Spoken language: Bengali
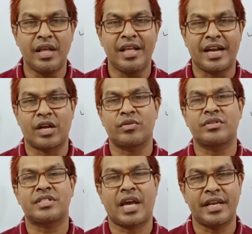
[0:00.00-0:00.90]
কারণ
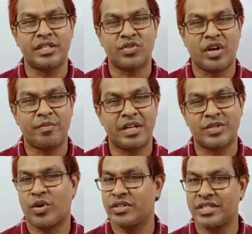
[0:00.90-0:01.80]
সাইন স্কোয়ার প্লাস
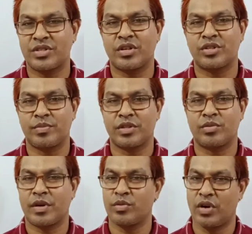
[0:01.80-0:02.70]
কজ স্কোয়ার সমান
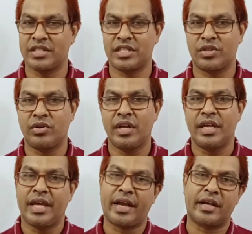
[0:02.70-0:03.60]
তোমরা ওয়ান জানো
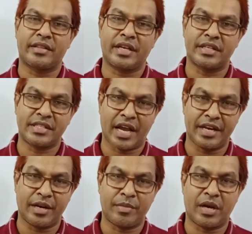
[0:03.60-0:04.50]
এখান থেকে
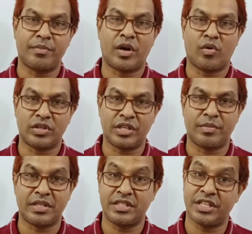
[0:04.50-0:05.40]
সাইনের মান বা কজের
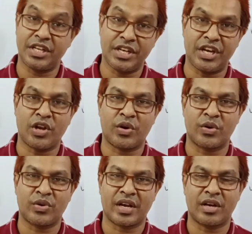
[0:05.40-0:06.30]
মান যেটি নির্ণয়
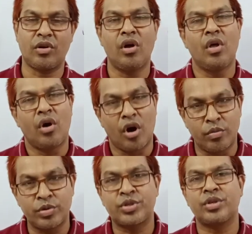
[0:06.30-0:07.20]
করো না কেন
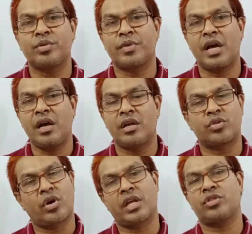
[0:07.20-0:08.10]
অবশ্যই তোমরা
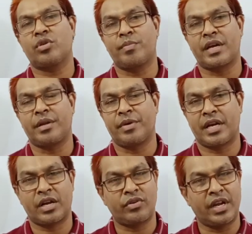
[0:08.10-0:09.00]
ধনাত্মক মান নেবে
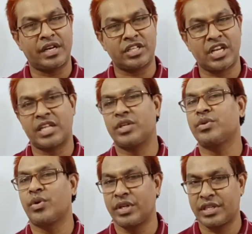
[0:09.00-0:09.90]
কারণ এটা সাধারণ
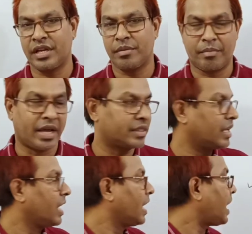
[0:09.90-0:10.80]
গণিতের ম্যাথ
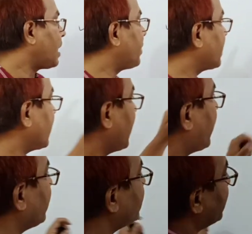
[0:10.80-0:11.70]
আবার
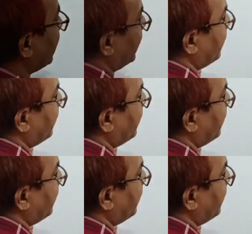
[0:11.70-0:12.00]
এখান থেকে